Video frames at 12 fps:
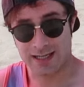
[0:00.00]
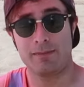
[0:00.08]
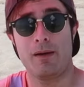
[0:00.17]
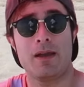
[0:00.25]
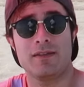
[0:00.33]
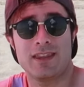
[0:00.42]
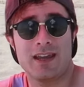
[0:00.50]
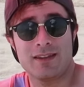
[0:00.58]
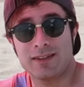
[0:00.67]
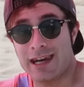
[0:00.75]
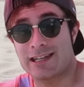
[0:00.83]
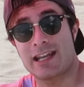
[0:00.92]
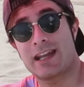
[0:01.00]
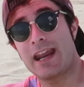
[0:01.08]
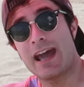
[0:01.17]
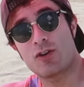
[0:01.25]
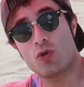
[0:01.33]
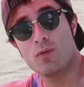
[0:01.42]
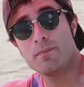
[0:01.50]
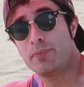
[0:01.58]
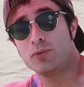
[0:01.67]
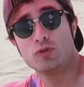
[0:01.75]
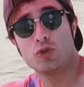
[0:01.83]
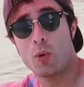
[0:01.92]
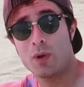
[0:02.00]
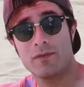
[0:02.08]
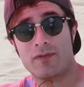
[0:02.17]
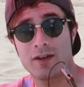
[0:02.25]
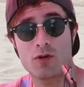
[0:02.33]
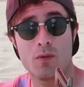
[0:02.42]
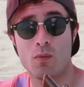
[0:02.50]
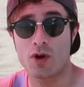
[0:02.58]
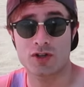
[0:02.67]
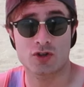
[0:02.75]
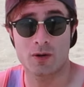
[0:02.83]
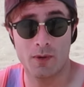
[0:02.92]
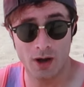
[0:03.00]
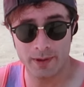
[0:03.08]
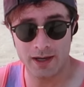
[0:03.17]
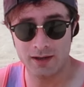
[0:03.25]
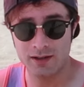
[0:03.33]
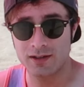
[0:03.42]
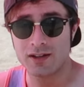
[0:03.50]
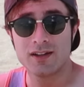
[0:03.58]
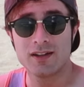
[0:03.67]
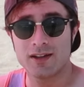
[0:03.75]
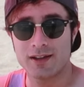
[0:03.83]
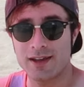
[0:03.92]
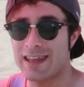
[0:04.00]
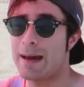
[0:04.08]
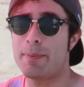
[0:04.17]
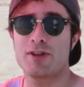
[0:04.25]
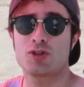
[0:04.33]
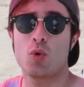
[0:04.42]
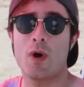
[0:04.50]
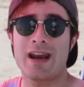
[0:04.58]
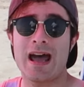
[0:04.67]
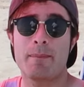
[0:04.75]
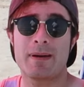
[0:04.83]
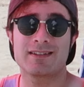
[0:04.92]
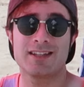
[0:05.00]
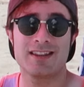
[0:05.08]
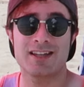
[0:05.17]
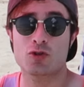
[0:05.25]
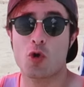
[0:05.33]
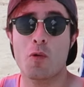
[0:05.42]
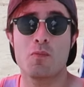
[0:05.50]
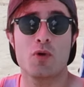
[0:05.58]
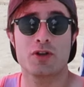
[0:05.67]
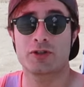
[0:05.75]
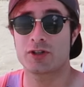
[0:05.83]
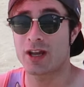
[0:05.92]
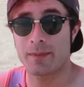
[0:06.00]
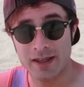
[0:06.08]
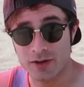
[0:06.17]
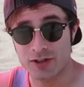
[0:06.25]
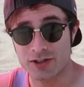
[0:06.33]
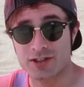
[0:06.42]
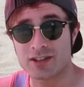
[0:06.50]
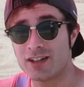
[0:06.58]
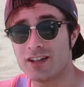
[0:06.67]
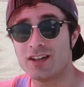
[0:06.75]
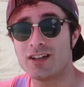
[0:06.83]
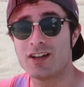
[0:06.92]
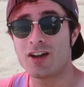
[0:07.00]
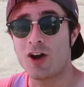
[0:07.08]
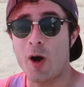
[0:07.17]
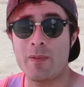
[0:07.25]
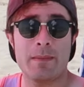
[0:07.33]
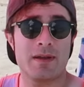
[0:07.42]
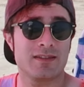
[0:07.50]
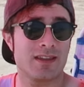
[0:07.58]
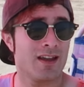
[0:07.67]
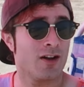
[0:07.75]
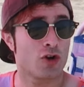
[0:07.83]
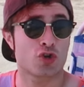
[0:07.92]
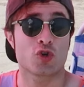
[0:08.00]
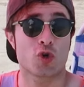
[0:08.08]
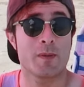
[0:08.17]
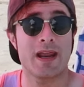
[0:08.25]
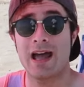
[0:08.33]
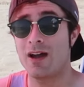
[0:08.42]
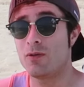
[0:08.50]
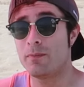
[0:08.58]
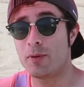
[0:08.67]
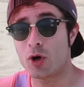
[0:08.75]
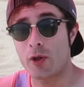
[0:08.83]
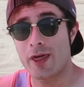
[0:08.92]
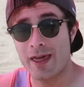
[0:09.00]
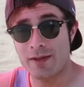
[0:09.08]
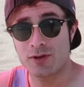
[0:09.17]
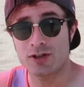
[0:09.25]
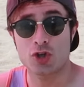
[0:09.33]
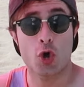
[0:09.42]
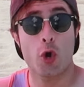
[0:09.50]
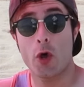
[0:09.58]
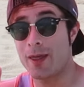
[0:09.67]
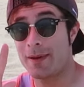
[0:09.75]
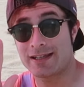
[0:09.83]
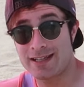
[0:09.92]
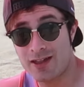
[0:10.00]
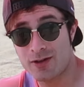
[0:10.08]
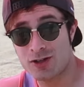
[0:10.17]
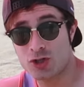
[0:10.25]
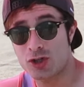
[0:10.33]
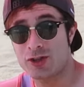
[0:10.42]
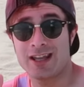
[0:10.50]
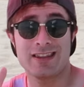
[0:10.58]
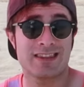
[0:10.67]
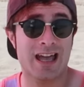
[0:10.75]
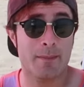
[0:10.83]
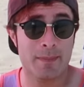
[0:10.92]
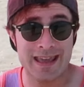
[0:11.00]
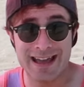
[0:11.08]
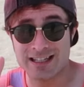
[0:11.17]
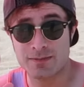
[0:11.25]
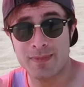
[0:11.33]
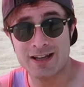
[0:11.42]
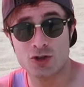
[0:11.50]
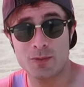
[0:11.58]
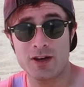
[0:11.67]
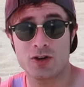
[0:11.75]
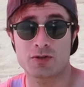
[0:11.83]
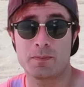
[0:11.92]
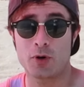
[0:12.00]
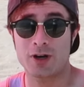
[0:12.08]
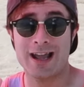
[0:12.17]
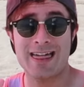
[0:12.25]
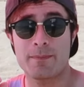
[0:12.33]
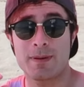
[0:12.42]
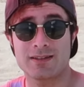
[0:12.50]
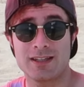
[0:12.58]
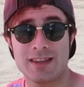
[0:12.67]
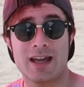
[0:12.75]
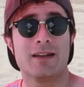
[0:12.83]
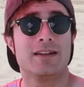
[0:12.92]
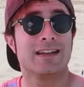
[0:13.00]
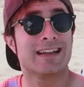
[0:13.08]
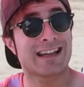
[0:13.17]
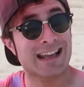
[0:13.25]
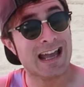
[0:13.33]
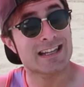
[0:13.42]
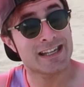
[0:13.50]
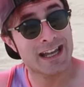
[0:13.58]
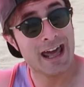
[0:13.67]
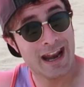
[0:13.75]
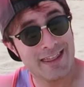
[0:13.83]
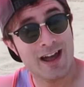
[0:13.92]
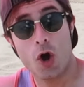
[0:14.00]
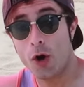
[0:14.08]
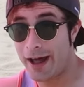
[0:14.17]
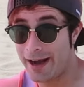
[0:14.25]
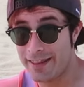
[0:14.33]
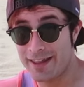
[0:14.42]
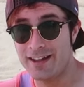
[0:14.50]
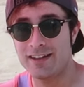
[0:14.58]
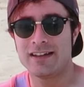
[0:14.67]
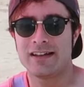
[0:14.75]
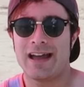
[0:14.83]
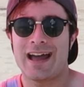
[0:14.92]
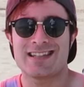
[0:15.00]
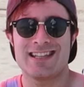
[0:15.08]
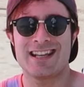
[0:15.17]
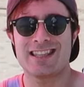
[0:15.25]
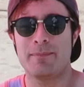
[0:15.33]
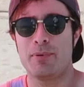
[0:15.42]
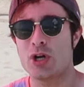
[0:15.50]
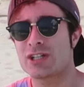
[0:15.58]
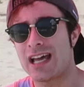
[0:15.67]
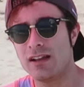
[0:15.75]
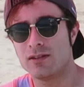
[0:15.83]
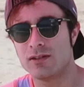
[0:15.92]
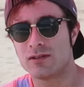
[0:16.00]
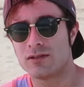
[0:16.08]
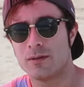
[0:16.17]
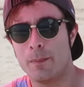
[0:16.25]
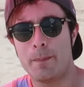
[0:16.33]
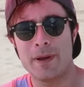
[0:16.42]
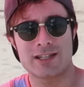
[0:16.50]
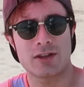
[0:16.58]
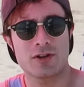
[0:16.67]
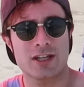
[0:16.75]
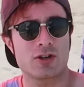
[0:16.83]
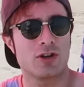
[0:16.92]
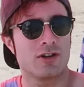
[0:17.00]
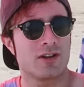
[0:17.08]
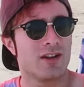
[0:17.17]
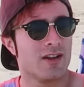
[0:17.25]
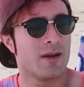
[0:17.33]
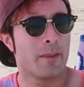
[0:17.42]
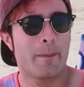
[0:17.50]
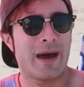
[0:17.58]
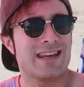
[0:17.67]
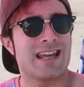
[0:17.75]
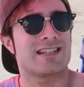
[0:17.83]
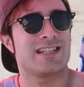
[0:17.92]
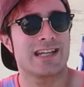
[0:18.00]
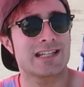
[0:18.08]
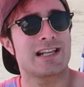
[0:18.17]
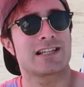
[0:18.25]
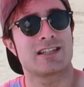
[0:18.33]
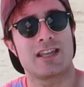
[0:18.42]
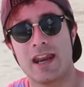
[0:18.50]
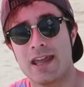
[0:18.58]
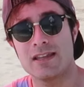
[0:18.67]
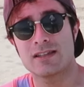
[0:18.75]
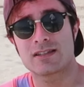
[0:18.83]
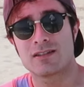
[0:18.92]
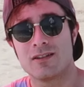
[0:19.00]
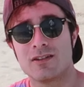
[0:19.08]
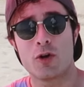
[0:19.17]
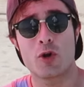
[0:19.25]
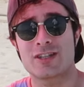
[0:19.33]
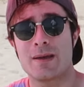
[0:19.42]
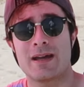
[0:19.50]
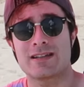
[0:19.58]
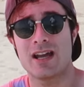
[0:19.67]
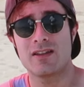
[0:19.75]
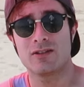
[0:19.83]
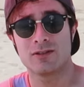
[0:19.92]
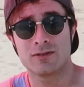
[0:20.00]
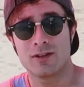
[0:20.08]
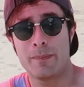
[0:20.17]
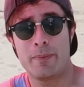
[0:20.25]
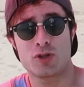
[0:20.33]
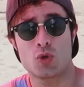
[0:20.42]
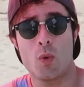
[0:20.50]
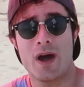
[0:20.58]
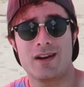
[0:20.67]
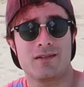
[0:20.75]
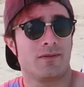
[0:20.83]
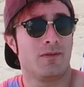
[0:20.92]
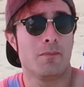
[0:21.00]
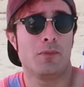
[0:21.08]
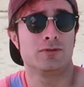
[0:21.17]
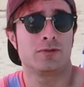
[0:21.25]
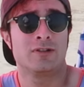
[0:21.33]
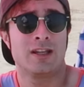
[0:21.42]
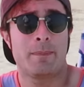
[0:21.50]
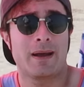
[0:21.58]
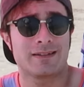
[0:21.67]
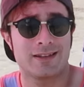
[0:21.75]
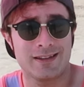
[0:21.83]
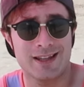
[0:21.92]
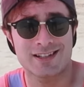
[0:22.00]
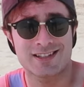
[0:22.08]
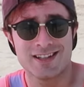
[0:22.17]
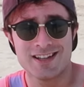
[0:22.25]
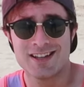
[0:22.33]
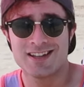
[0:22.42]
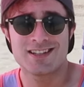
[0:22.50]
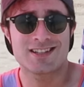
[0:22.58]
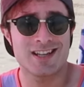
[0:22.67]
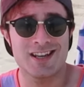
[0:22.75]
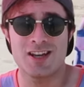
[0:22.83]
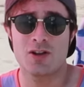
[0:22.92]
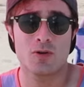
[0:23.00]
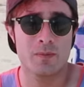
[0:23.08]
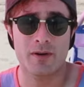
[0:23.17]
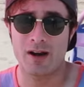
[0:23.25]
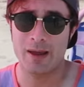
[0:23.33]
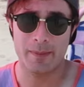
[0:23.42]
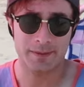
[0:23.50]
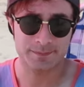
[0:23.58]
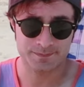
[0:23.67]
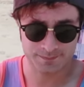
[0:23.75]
Simplemente tenéis que crear un punto wifi con vuestro móvil y ya podéis jugar a partidas con vuestros amigos. Obviamente os consumirá un poco de datos, no demasiados, son 30 megas más o menos por cada partida casi ganada o ganada, así que tampoco es tanto. Pensando que son varias gigas las que tenéis no es demasiado y puedes jugar un montón de partidas sin ningún problema.